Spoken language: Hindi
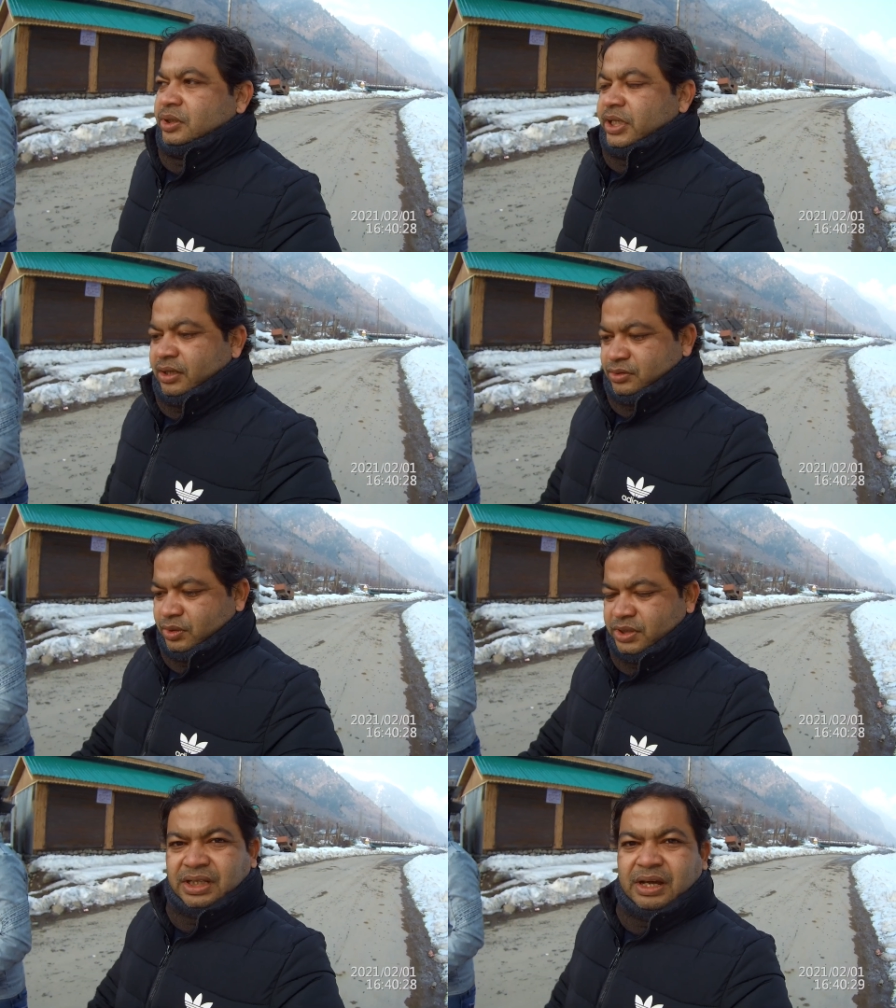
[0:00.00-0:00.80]
देख
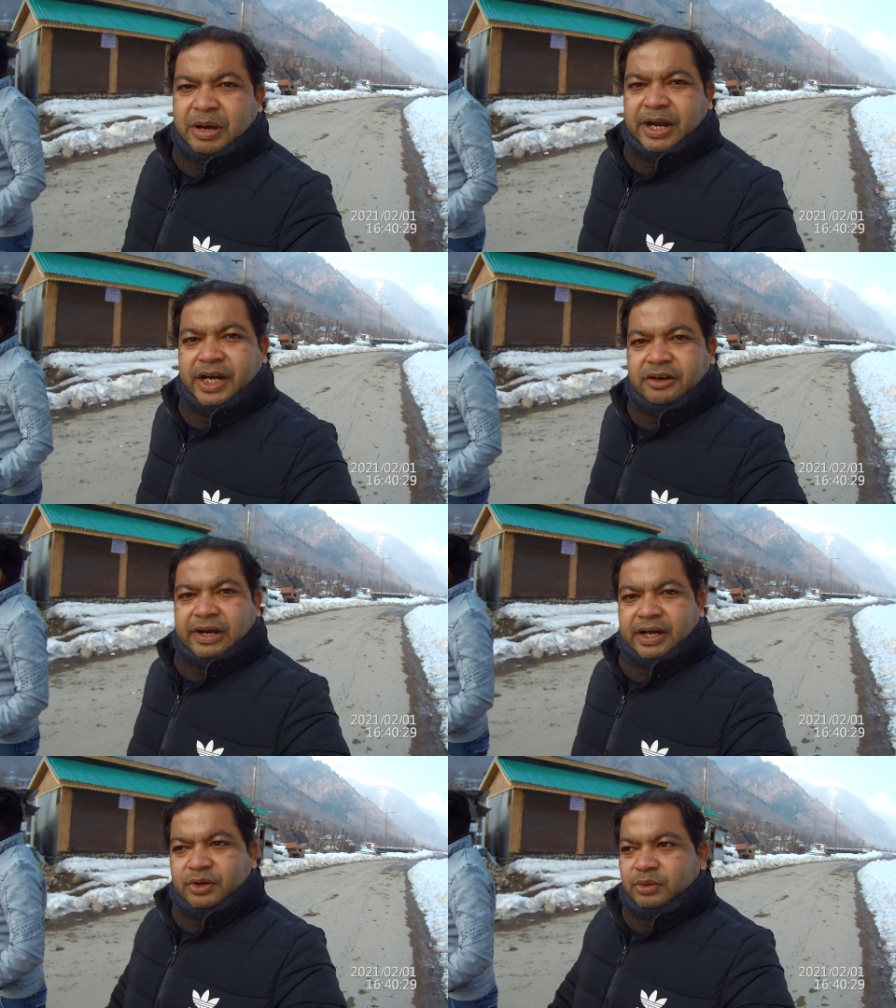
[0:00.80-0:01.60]
सोचा था मार्केट
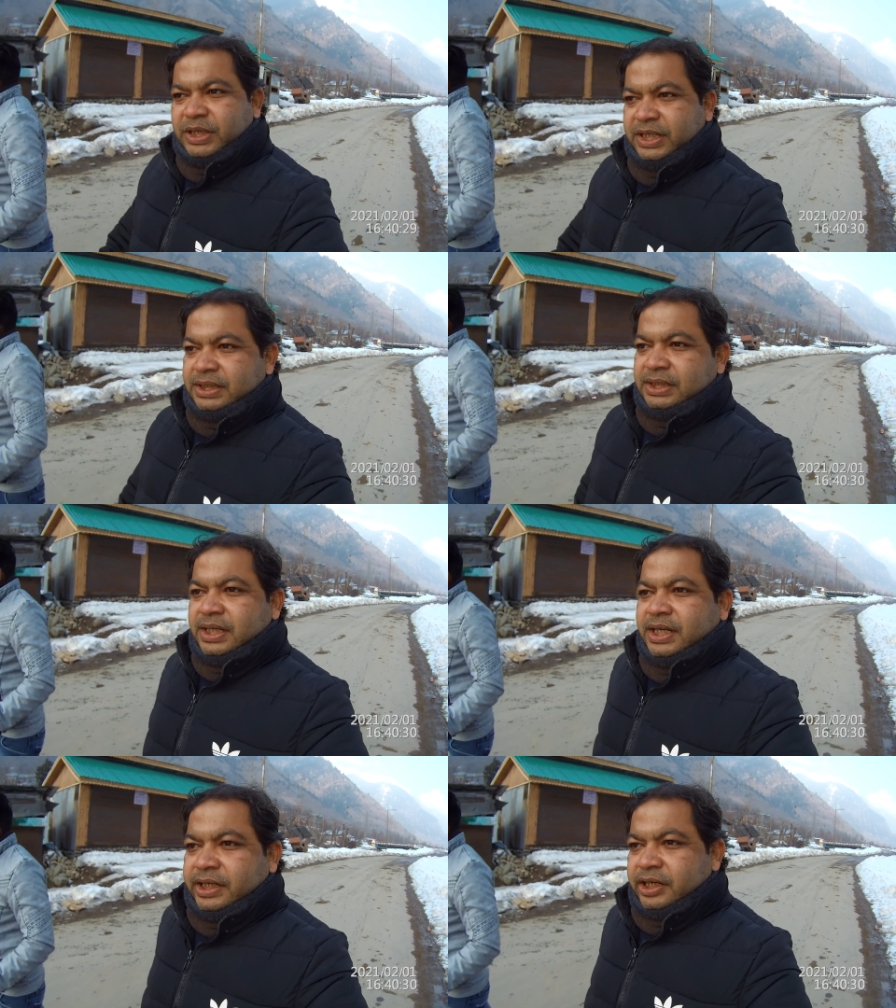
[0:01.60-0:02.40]
वार्केट घूम लें
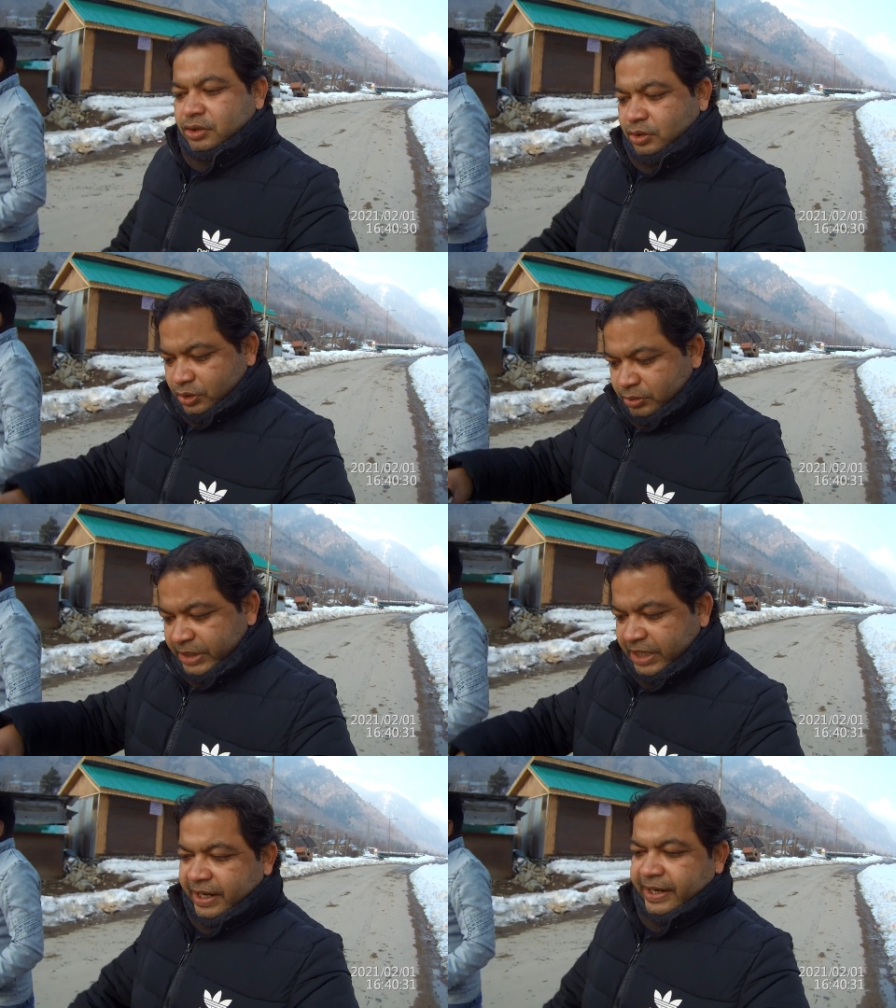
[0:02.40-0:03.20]
डेढ़ दो
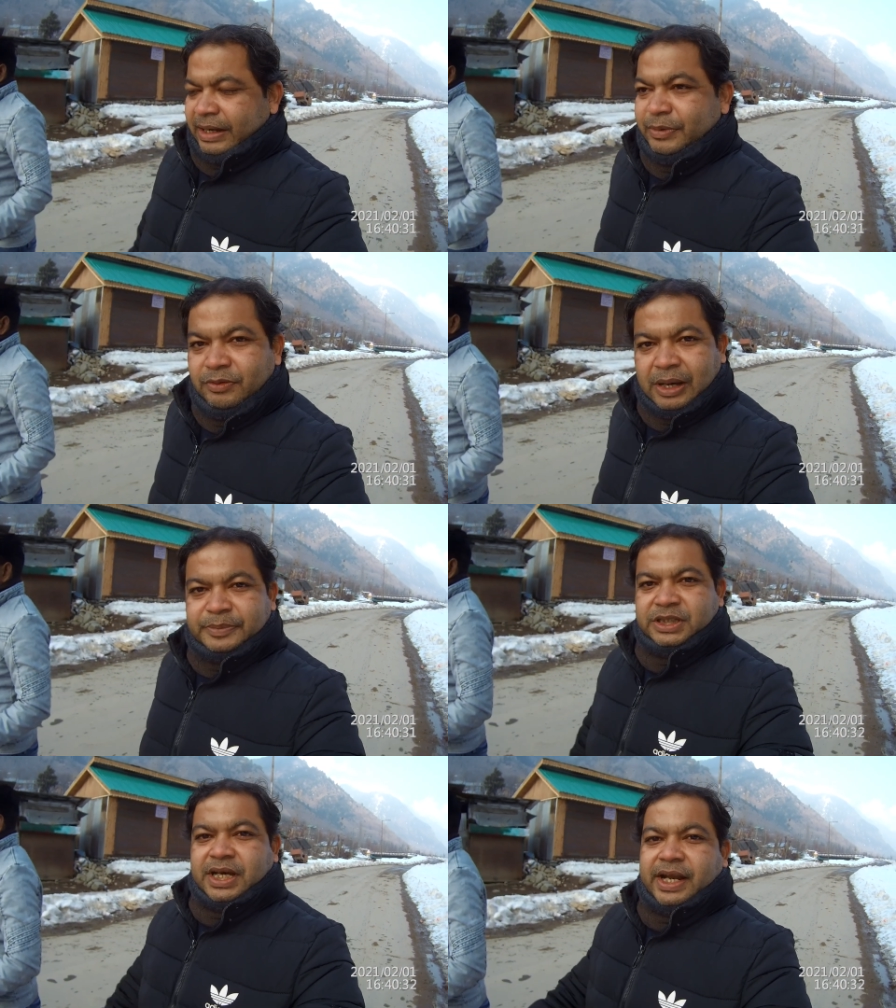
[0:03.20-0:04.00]
किलोमीटर आगे अभी
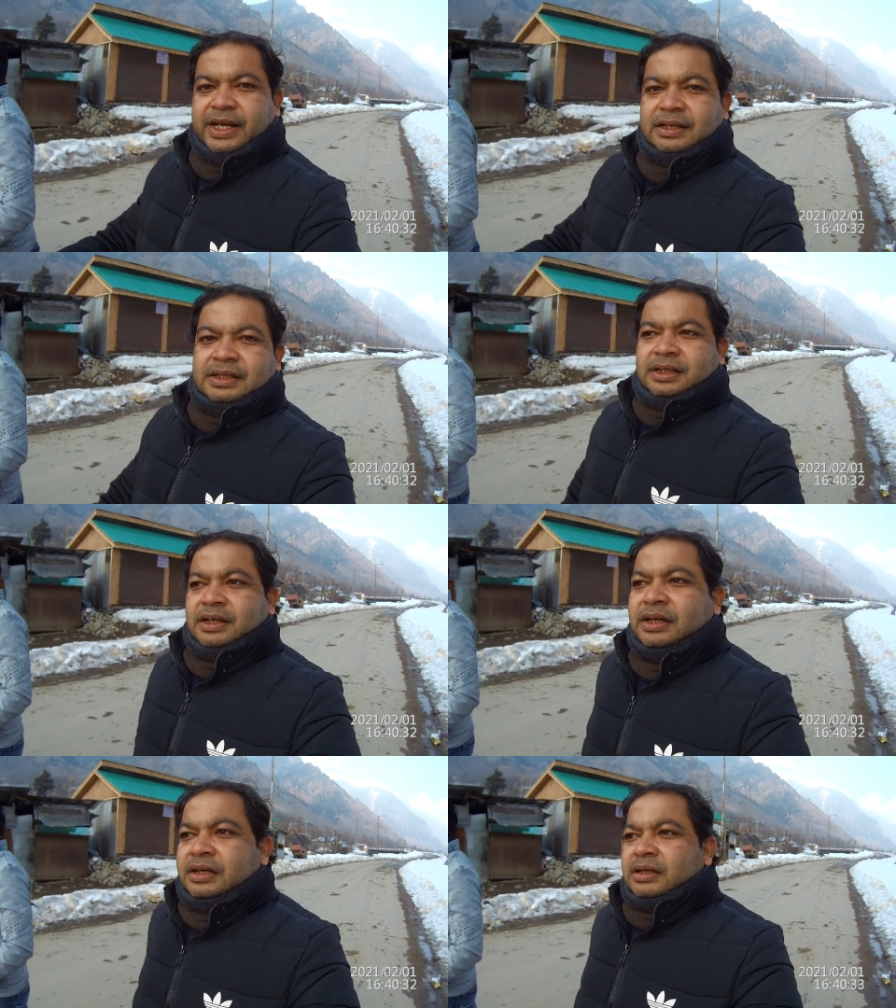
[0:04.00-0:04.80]
वापसी जा रहे हैं
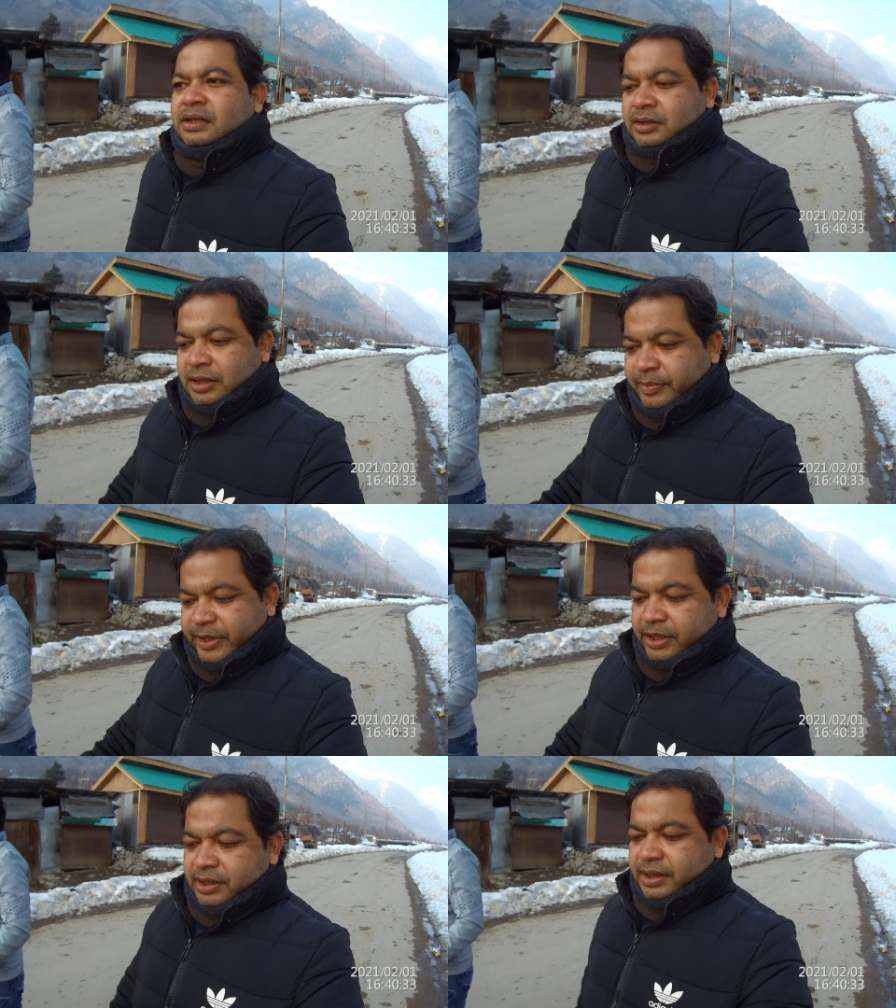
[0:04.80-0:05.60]

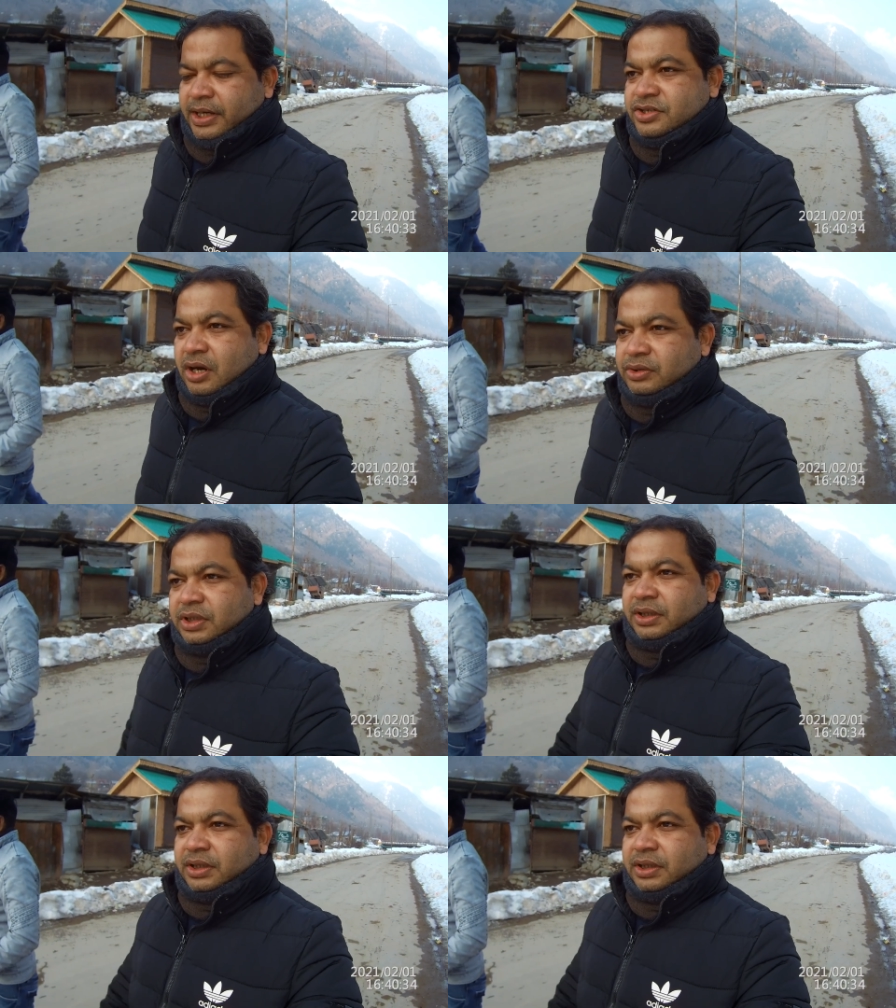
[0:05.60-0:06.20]
अपने गेस्ट हाउस की